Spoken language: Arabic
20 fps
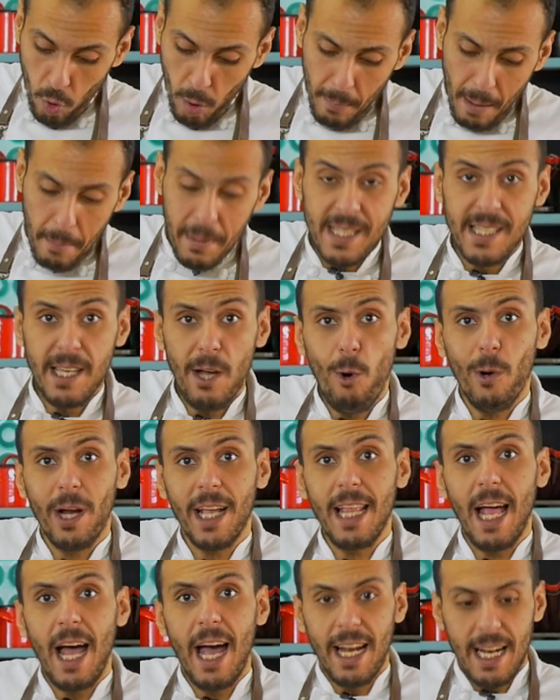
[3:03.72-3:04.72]
وهما
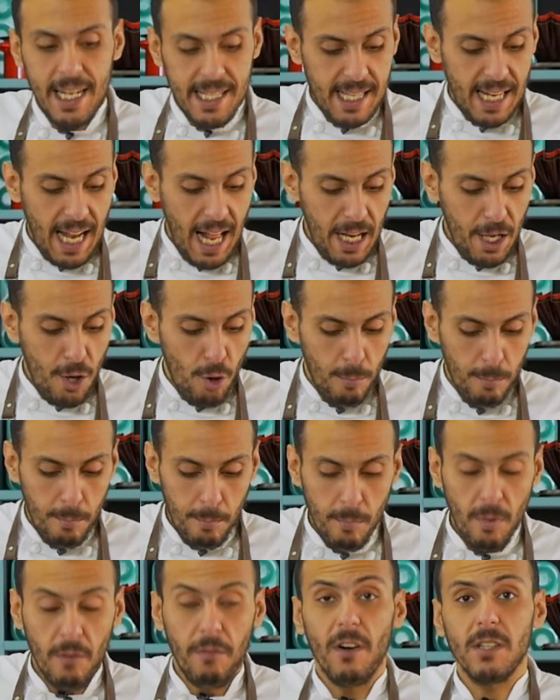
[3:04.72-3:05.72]
بيسيحوا كده هننزل
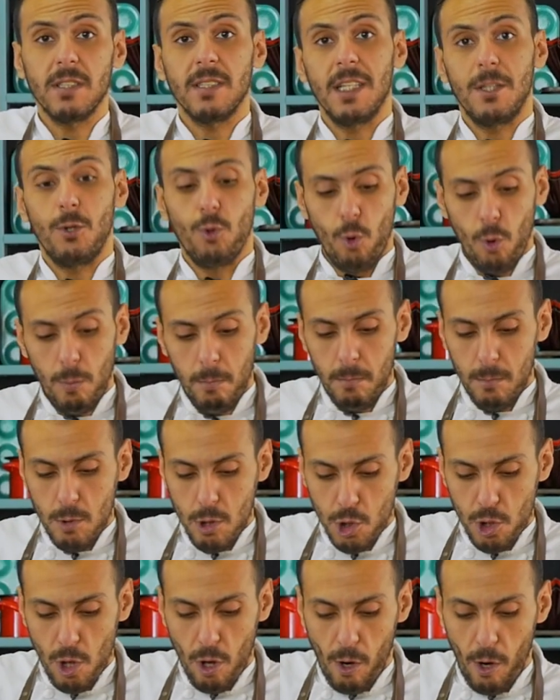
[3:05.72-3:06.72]
عليهم بفص توم
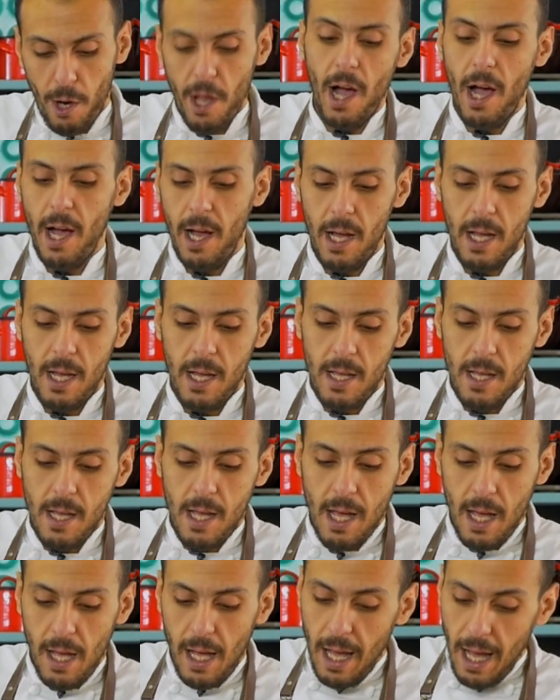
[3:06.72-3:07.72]
شرايح
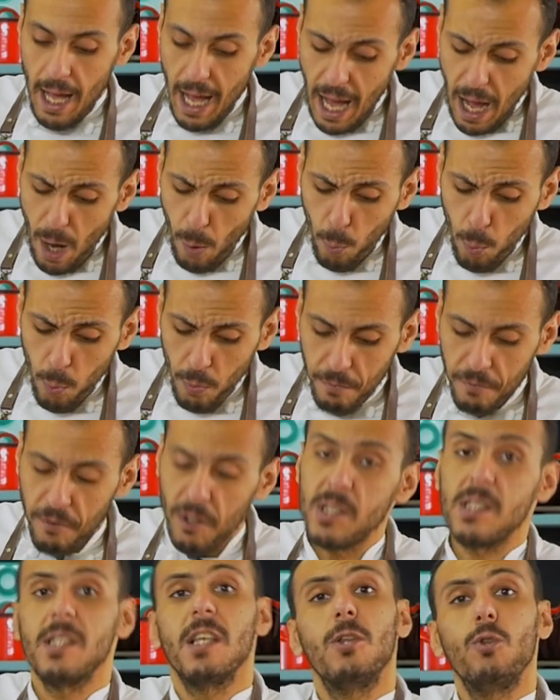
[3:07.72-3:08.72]
او
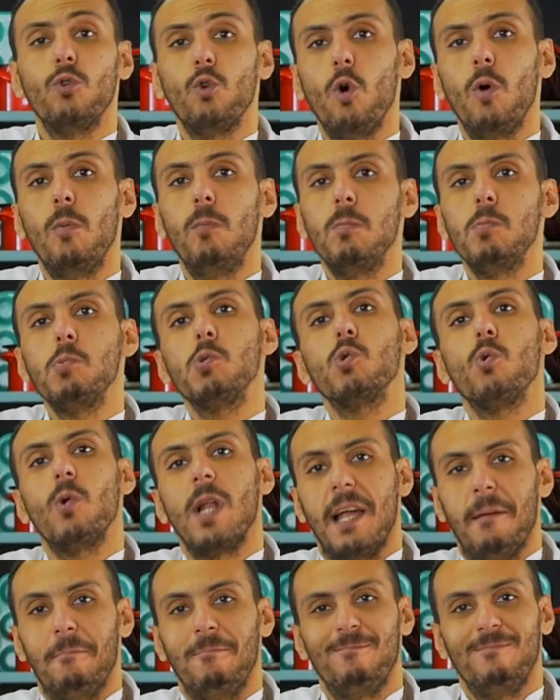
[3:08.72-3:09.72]
فصين توم
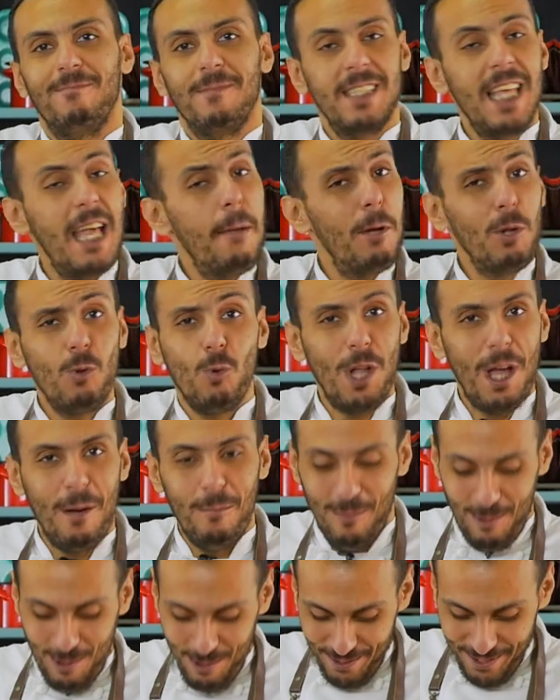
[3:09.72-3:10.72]
سلام زي ما انتوا
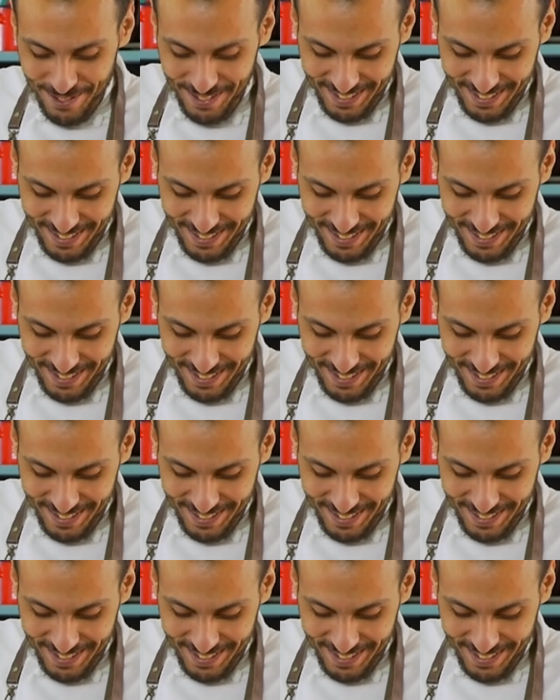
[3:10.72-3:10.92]
تحبوا